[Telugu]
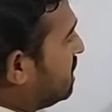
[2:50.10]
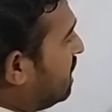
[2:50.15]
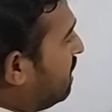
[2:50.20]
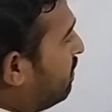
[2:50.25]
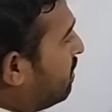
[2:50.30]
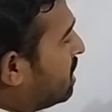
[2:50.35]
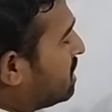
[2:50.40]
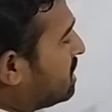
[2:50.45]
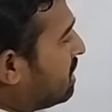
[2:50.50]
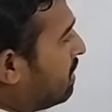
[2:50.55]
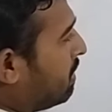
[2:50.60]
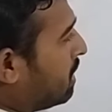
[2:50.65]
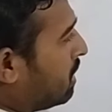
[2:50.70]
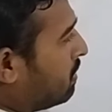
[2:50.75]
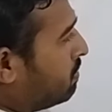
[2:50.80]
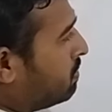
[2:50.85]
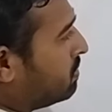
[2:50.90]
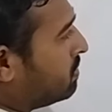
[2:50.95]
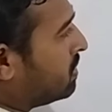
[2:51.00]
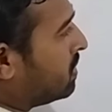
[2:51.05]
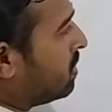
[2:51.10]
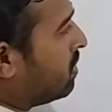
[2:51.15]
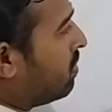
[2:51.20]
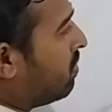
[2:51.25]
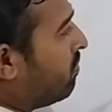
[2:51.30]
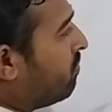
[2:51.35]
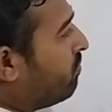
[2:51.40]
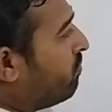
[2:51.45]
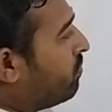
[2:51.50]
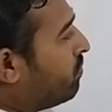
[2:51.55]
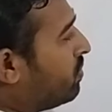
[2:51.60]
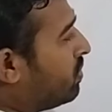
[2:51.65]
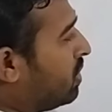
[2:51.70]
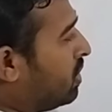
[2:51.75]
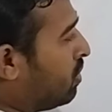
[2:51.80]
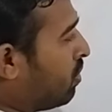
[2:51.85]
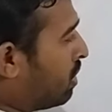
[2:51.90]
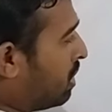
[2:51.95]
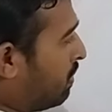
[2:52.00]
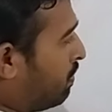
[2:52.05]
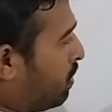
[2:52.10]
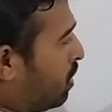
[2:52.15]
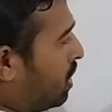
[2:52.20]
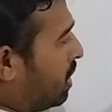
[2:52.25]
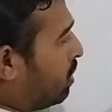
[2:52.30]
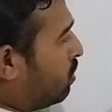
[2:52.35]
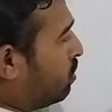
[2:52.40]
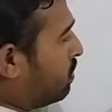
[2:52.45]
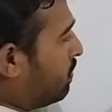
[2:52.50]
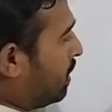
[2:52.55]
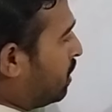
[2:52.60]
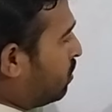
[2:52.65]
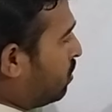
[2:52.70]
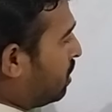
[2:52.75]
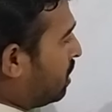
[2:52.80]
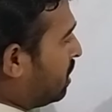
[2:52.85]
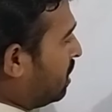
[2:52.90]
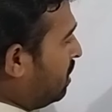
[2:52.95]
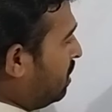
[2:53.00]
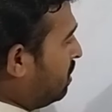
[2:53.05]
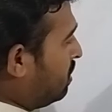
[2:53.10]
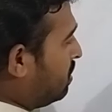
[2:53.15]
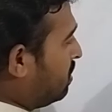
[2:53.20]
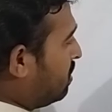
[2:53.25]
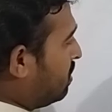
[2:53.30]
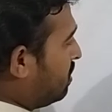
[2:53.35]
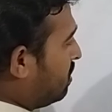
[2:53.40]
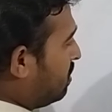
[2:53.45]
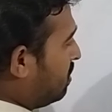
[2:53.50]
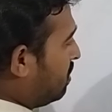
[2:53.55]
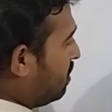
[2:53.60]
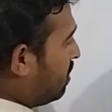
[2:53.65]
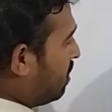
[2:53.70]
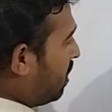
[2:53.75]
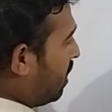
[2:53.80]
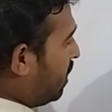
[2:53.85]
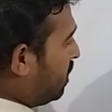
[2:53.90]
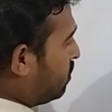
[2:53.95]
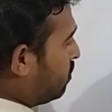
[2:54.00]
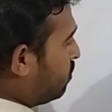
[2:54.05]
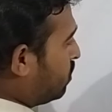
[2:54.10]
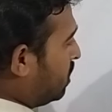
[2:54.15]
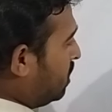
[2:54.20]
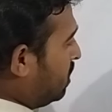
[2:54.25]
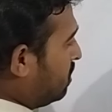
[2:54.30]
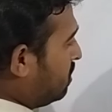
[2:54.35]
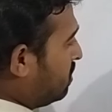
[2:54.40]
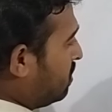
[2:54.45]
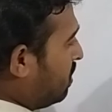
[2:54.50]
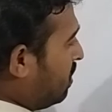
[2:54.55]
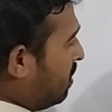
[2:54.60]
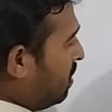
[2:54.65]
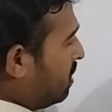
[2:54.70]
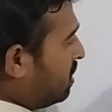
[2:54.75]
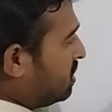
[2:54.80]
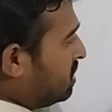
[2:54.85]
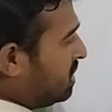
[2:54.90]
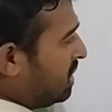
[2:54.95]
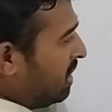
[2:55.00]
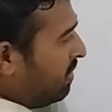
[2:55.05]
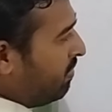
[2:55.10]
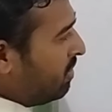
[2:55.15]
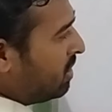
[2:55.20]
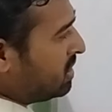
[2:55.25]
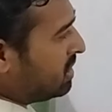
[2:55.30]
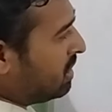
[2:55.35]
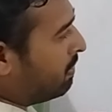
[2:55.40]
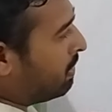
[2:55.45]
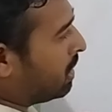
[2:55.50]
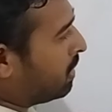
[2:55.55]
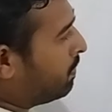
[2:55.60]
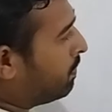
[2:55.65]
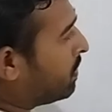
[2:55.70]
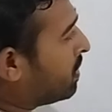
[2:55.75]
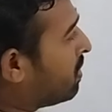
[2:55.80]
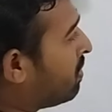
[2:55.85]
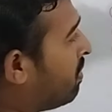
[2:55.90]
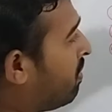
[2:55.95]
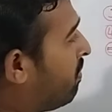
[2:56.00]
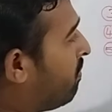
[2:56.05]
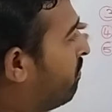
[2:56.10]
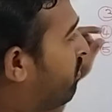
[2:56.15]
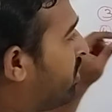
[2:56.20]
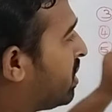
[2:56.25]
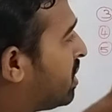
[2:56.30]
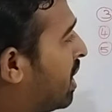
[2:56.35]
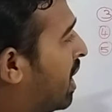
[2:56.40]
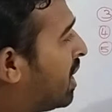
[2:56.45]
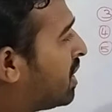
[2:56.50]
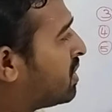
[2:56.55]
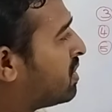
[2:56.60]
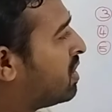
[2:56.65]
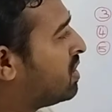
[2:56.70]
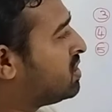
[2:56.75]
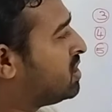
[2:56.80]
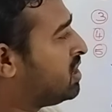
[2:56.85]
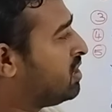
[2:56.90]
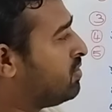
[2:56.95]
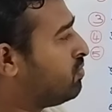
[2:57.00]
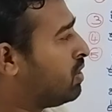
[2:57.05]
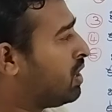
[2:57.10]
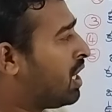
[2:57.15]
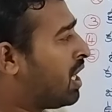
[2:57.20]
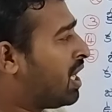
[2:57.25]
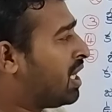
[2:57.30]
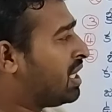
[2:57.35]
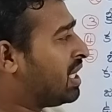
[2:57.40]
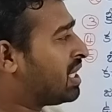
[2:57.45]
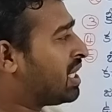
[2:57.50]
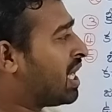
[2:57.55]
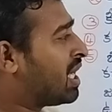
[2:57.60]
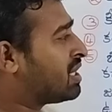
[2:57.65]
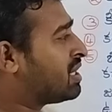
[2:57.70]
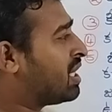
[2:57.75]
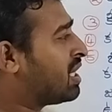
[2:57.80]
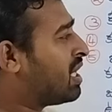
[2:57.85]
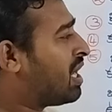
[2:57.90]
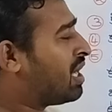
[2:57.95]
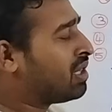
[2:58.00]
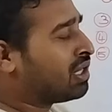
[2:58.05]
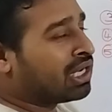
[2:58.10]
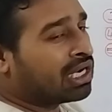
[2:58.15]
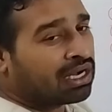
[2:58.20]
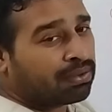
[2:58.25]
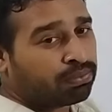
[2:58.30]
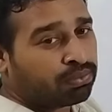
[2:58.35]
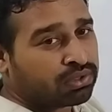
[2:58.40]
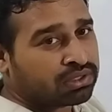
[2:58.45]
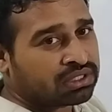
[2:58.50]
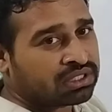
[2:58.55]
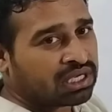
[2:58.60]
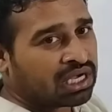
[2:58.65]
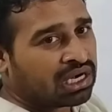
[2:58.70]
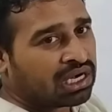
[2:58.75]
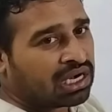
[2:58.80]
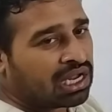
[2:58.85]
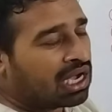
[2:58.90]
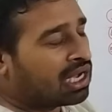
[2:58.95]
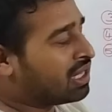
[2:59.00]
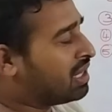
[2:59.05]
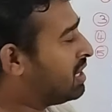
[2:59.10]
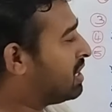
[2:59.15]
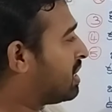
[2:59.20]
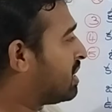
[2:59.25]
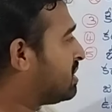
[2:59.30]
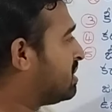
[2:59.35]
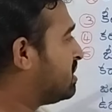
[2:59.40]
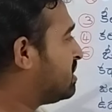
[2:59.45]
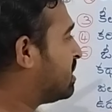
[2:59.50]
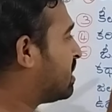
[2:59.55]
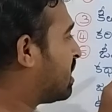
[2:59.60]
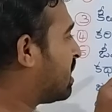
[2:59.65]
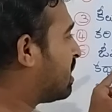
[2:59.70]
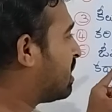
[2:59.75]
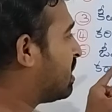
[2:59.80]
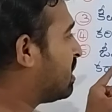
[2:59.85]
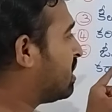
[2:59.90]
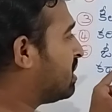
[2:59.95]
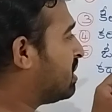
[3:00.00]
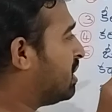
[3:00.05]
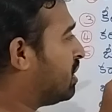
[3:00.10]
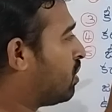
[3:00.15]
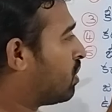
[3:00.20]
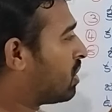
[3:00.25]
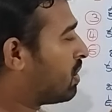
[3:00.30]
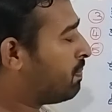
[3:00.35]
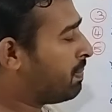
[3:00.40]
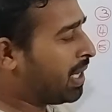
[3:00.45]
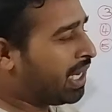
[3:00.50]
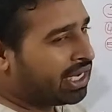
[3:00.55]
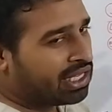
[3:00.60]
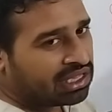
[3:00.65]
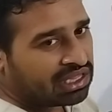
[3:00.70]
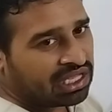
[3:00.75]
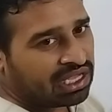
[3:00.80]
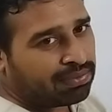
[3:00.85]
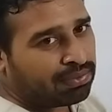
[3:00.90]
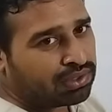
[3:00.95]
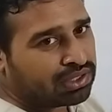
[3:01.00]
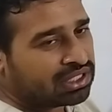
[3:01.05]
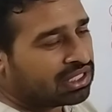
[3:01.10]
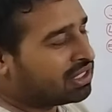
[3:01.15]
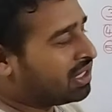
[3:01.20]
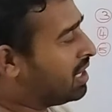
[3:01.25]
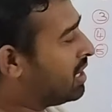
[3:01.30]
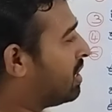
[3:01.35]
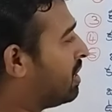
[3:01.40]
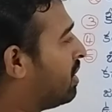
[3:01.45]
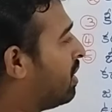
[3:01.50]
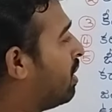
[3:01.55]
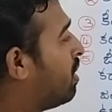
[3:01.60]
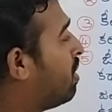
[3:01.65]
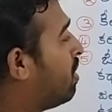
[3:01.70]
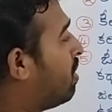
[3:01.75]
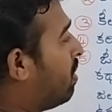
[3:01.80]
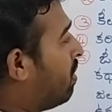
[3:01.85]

జీవన సమరం ఇది ఒకటి ఇంపార్టెంట్ గుర్తుపెట్టుకోండి ఇది ఐదవది జీవన సమరం వేదార్థ జీవుల యథార్థ గాథలు అనే పుస్తకం లాగా దీన్ని రచించారండి దీని యొక్క మెయిన్ థీమ్ వచ్చేసరికి